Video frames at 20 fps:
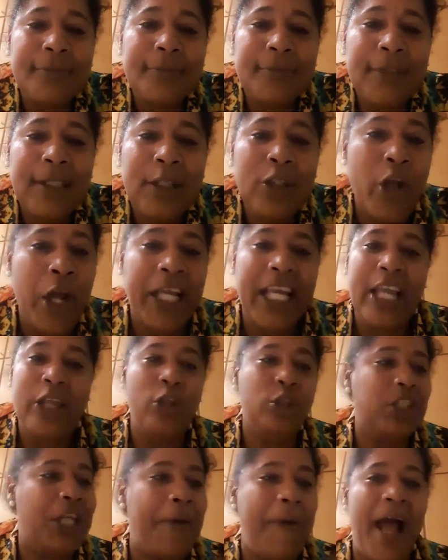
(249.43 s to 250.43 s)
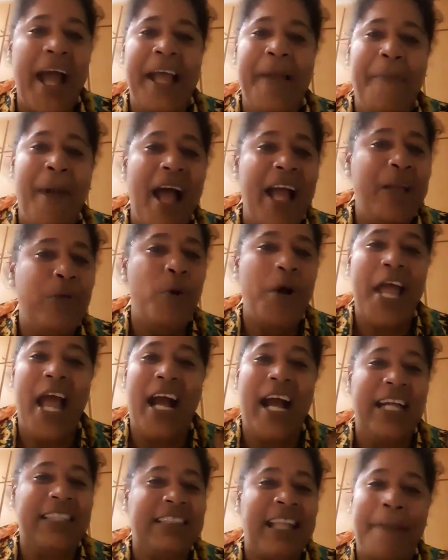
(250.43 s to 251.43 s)
No es que yo trabaje más y voy a
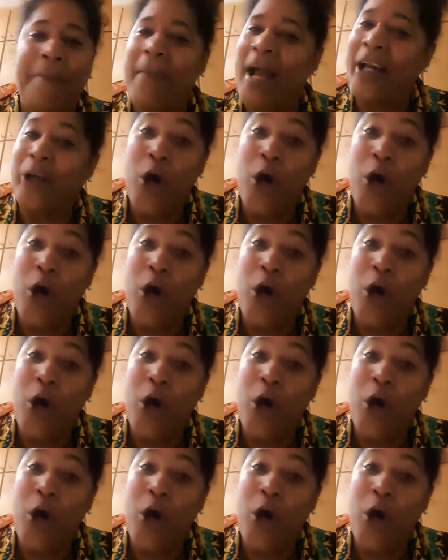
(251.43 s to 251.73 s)
gastar más,